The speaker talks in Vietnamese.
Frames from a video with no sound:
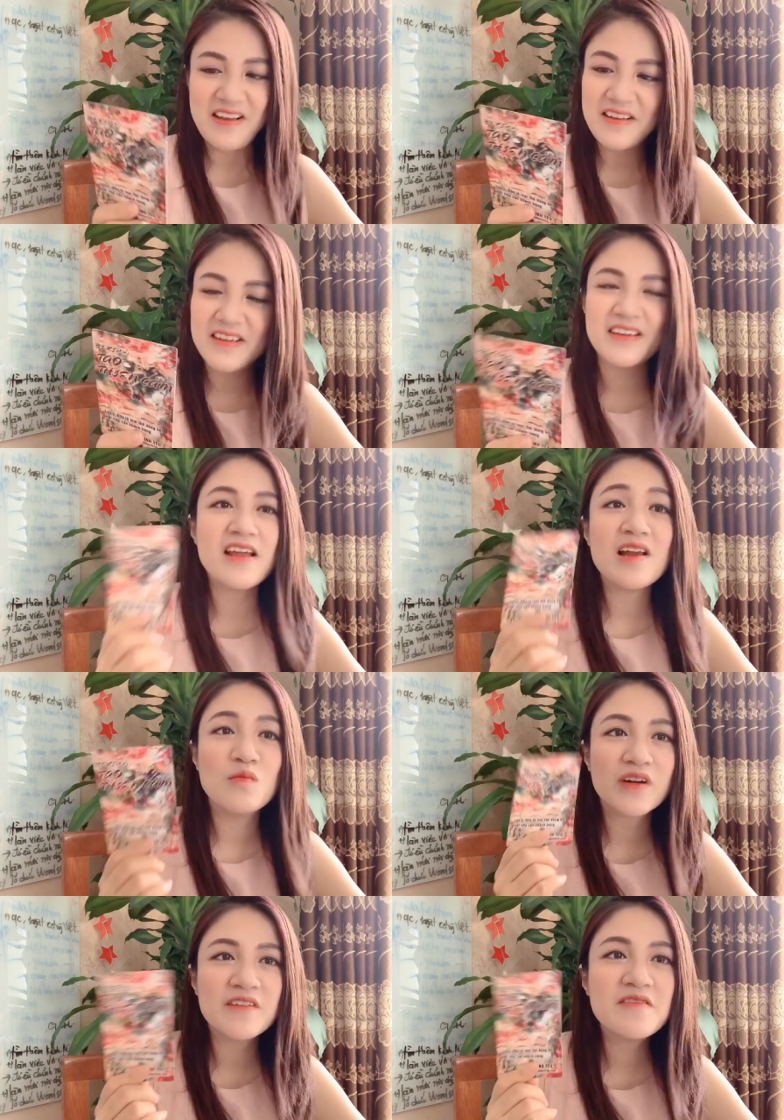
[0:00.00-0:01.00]
Đấy, đây là
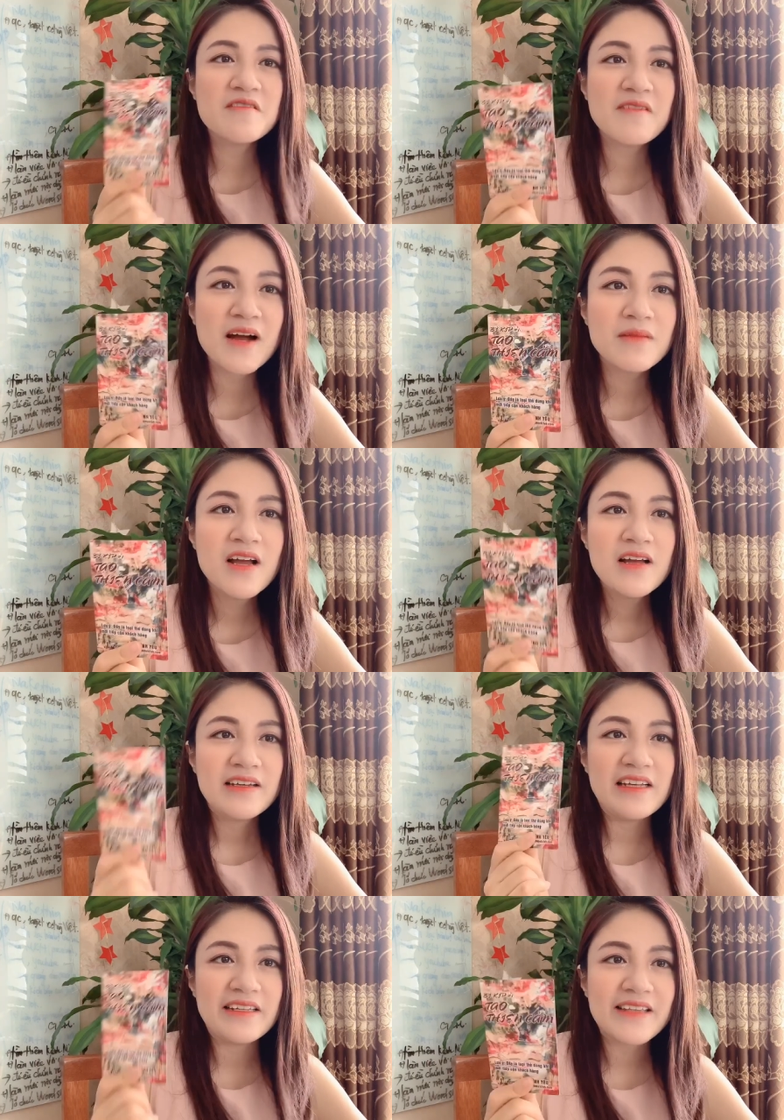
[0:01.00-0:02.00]
một cái phương pháp
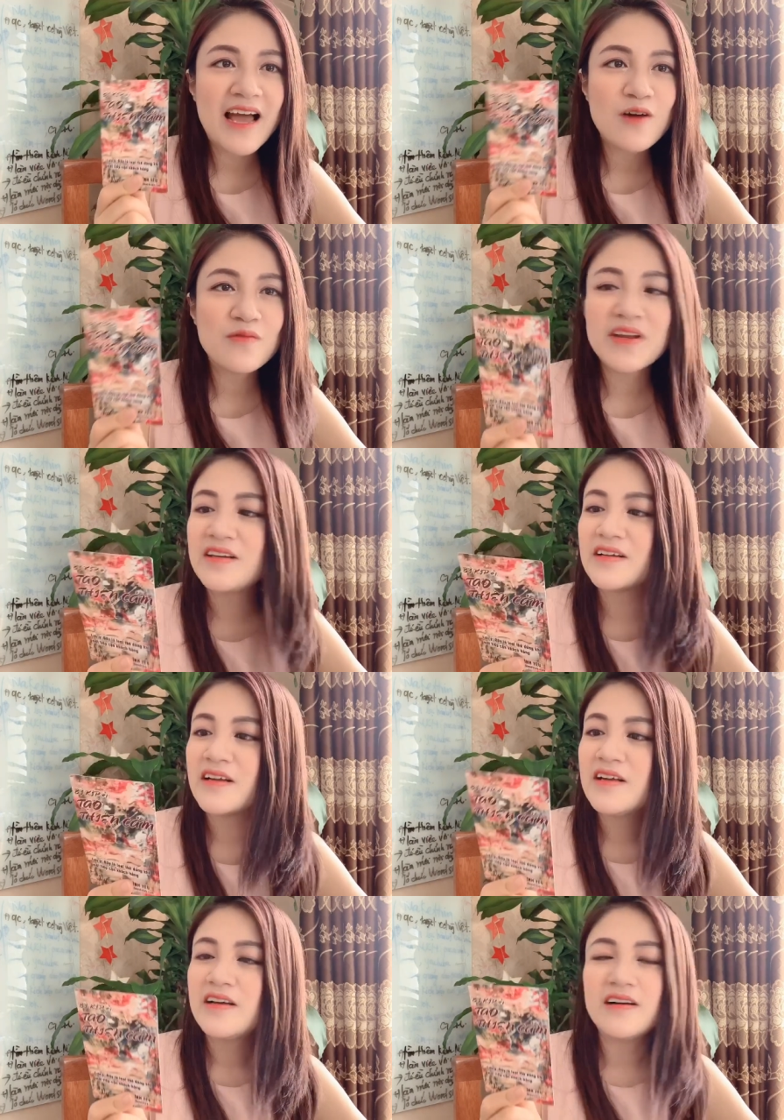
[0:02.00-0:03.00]
để tạo nên
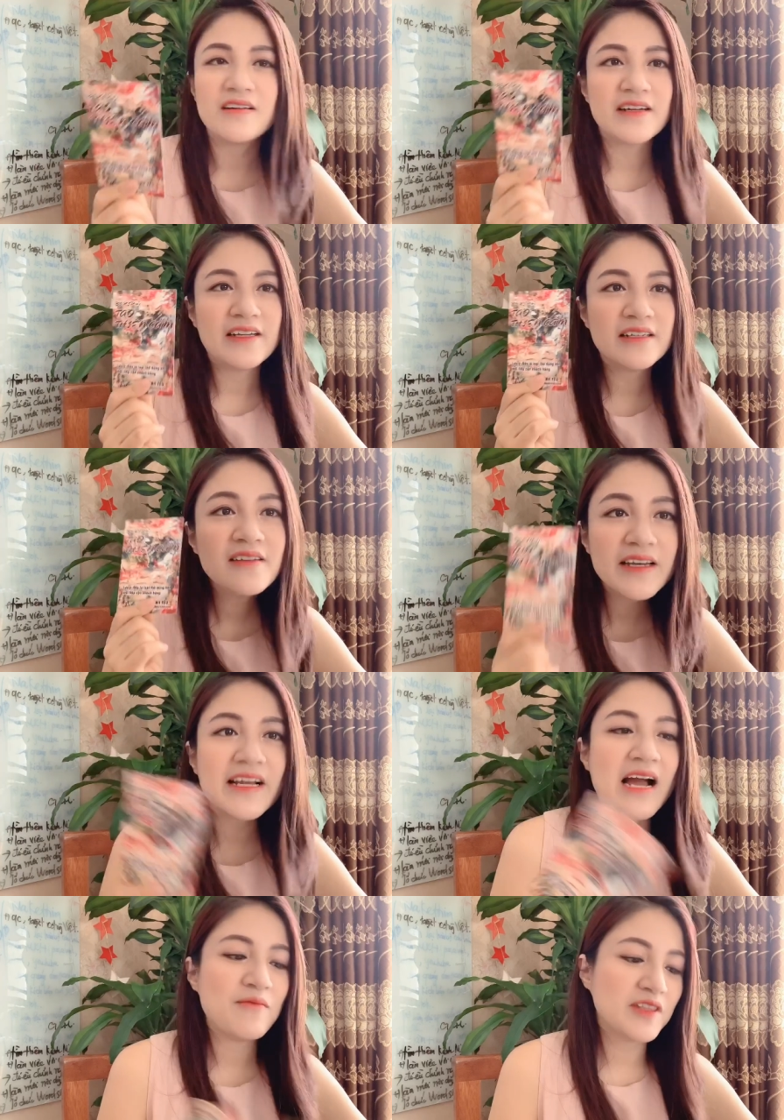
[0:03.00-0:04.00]
cái thiện
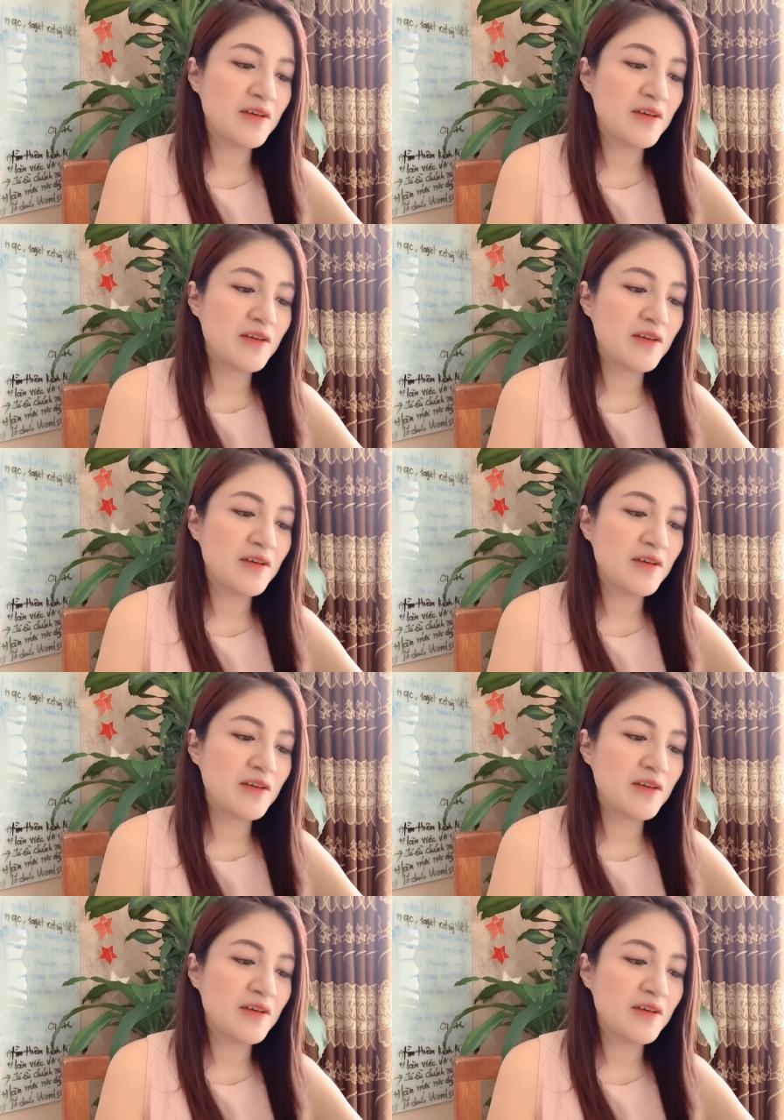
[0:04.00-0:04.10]
cảm và tạo